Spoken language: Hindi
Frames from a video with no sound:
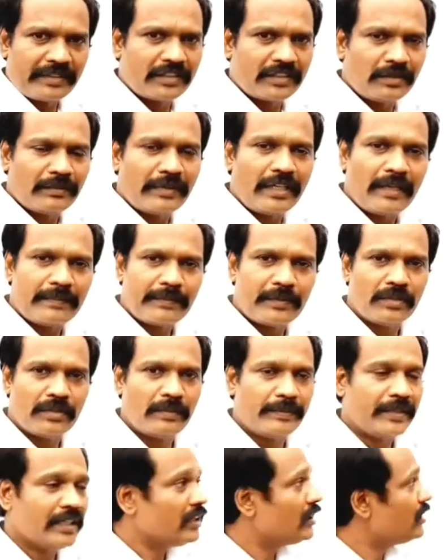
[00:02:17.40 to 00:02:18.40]
बच्चों मैं आपको
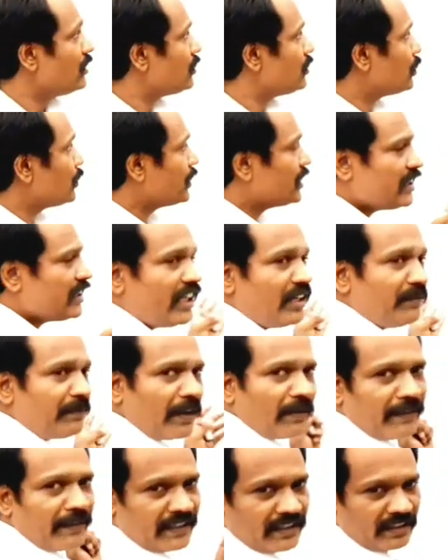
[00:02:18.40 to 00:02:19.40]
अभी थोड़ी सी
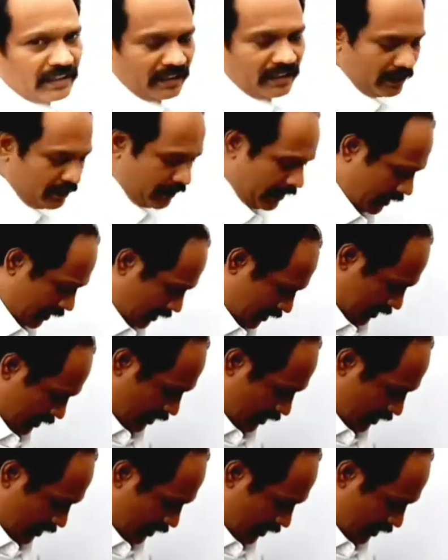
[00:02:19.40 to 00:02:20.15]
इन्फॉर्मेशन दे रहा हूँ है ना